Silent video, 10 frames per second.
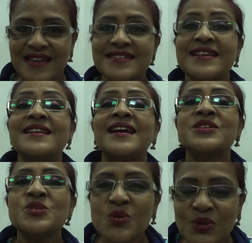সে
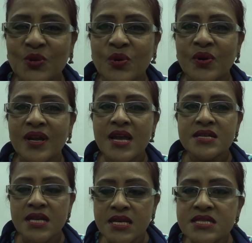নাকি সুৎখোর
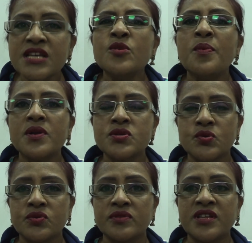সে নিজেই তো বড়
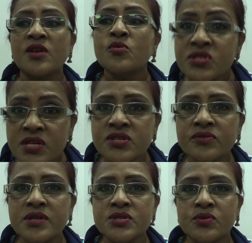সুৎখোর তার গোষ্ঠী
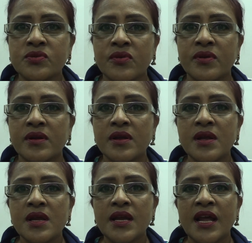শুদ্ধ সুৎখোর
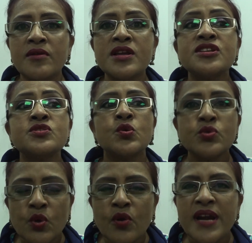কেননা সে
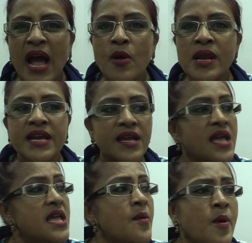সুদখোর না হইলে
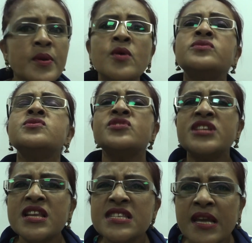এভাবে রক্ত
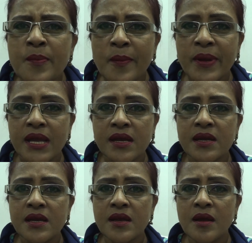চুষে নিছে কিভাবে
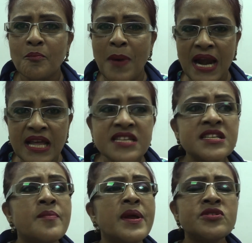
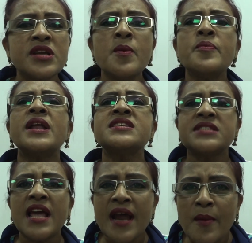বাংলাদেশের মানুষ কীভাবে
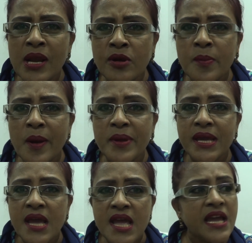রাস্তায় নামাইলো কীভাবে
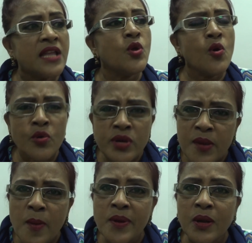এতক্ষণ
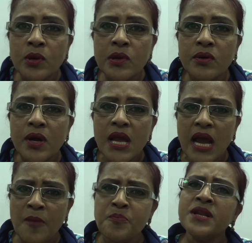কিভাবে করলো
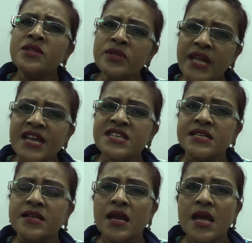আপনারা তো দেখেছেন